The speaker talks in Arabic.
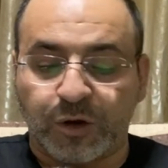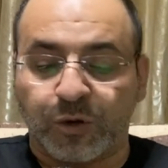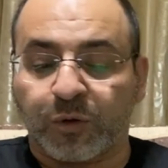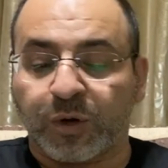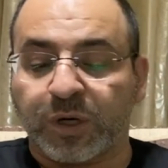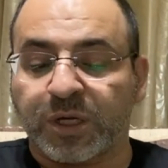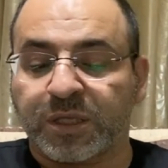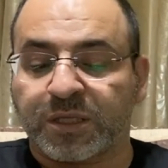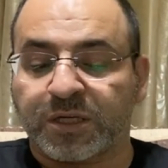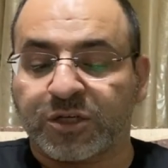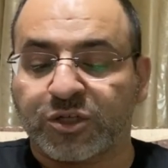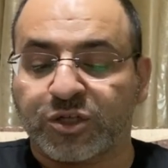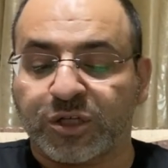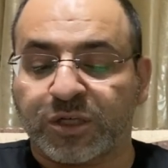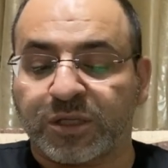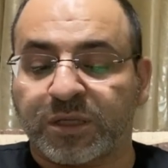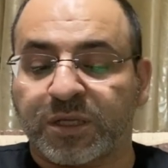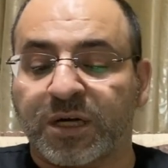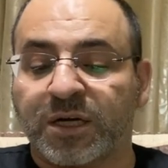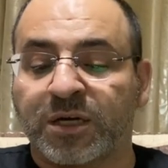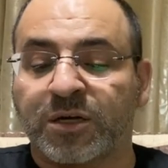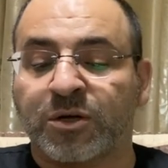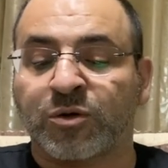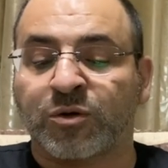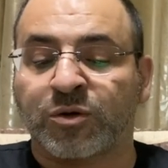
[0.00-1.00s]
ولتجديد
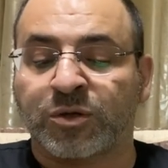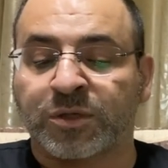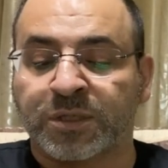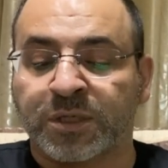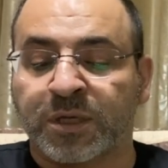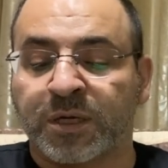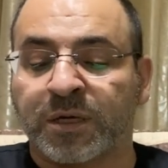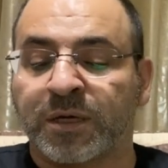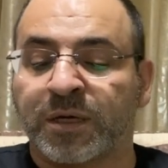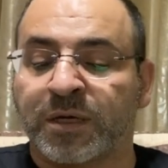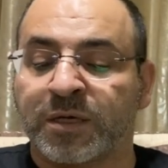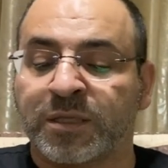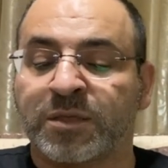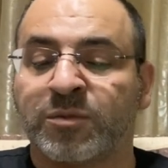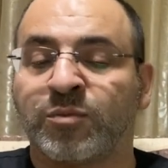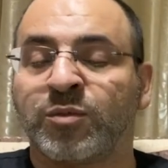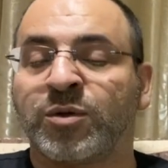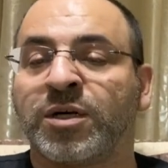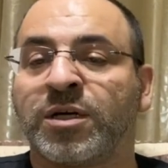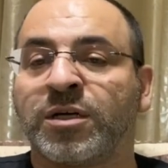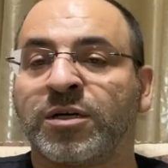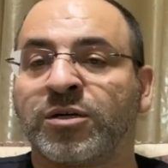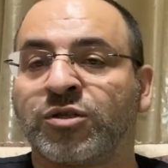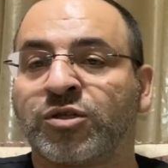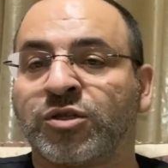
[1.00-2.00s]
هاي الرخصة
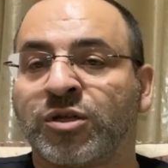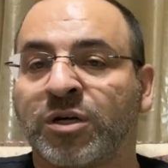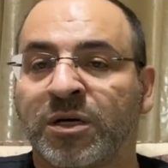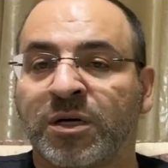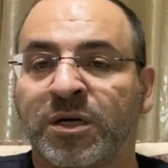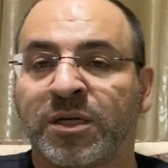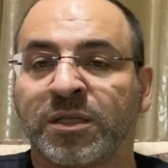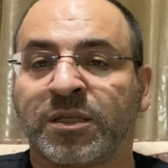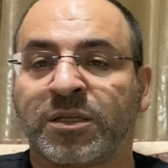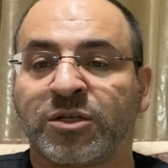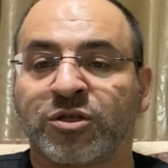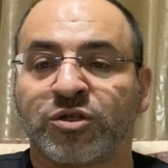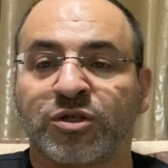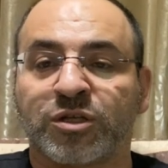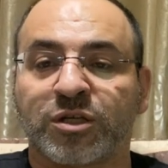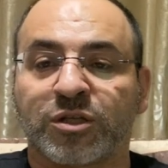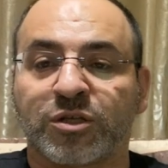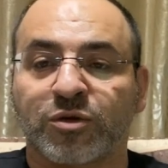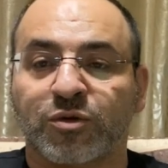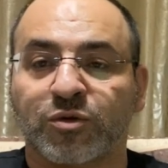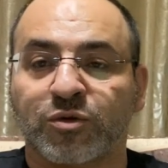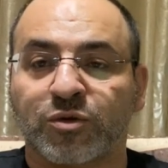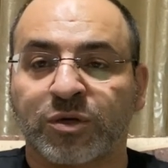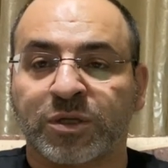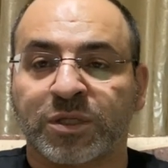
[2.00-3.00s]
اتبع إجراءات تجديد
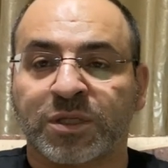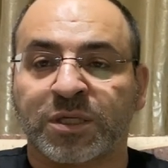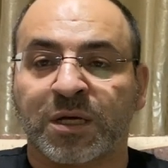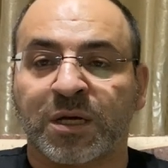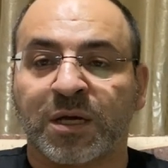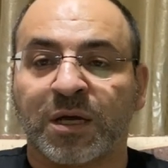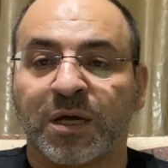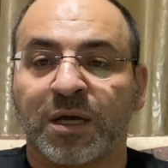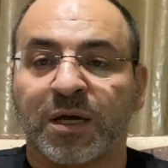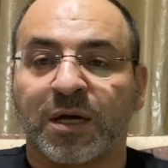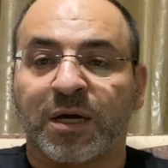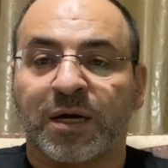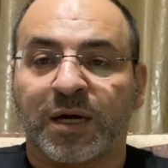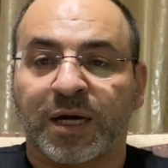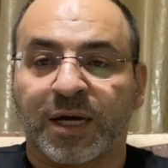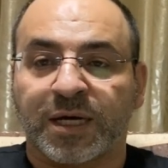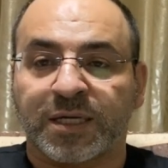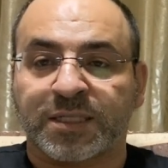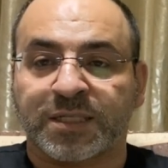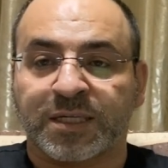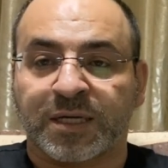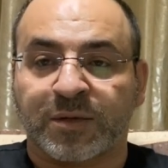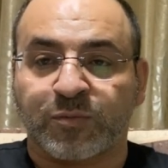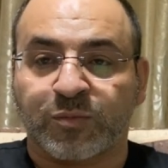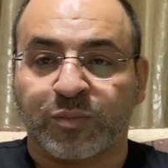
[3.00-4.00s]
الرخصة
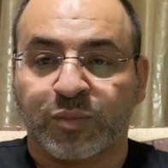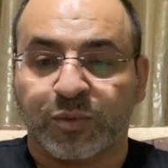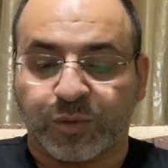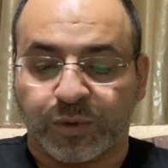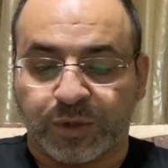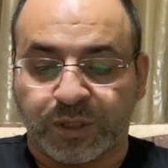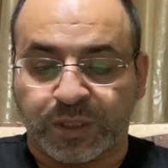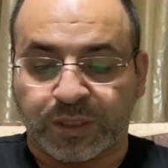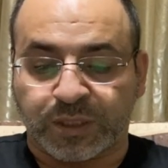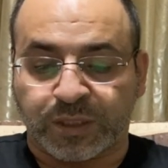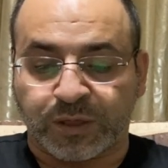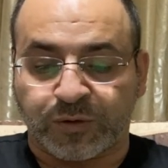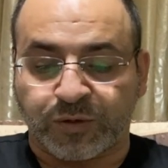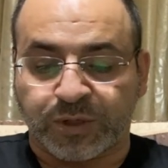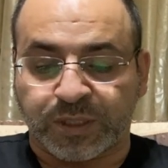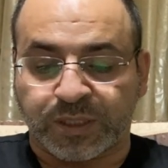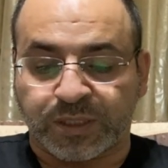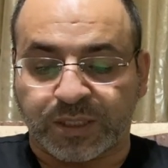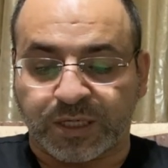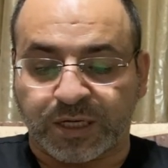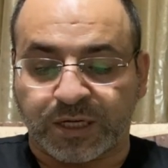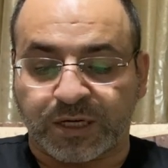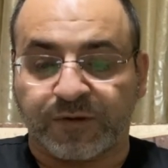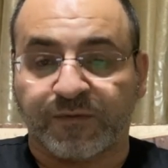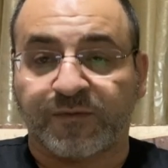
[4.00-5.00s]
حسب انت وين
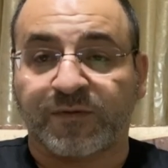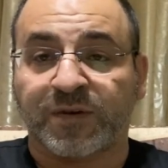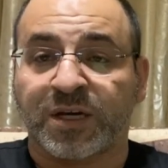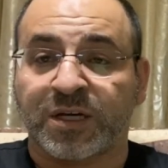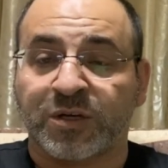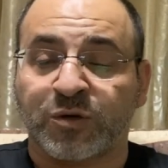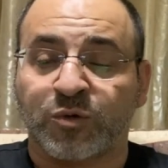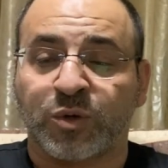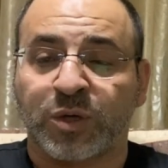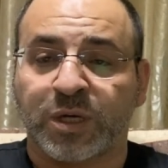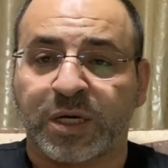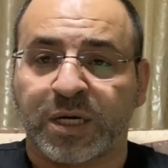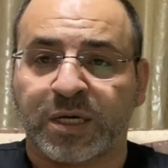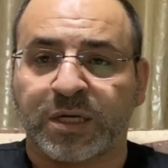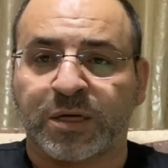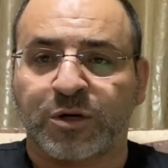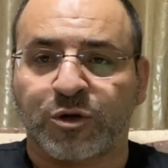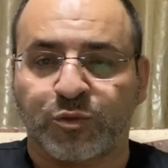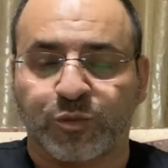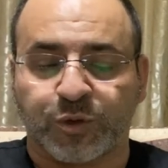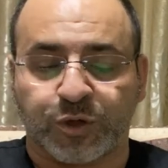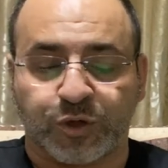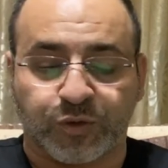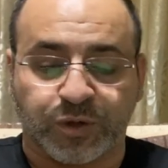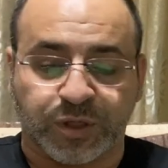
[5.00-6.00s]
ساكن في اي ولايه
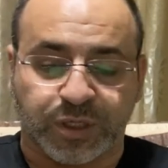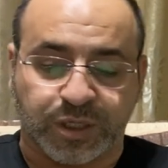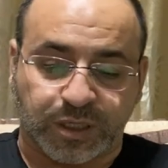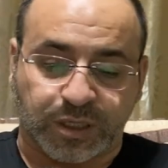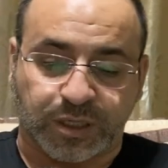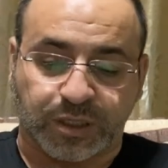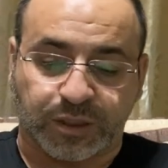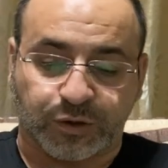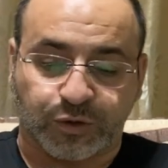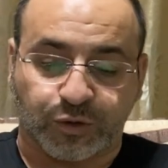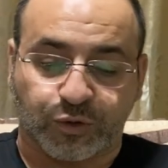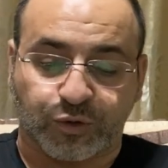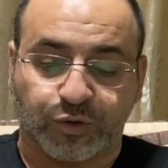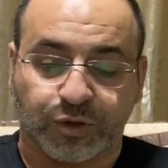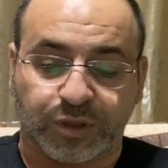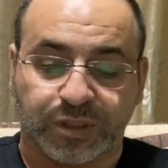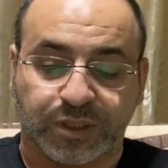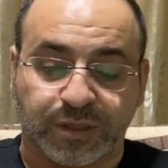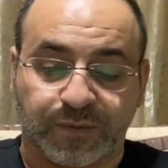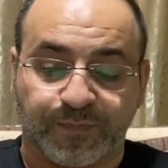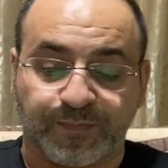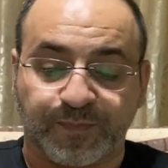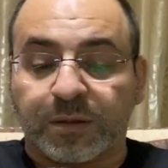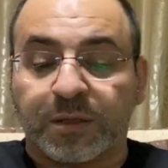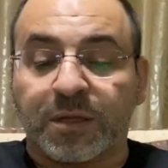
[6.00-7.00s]
ومن وين اخذت الرخصه.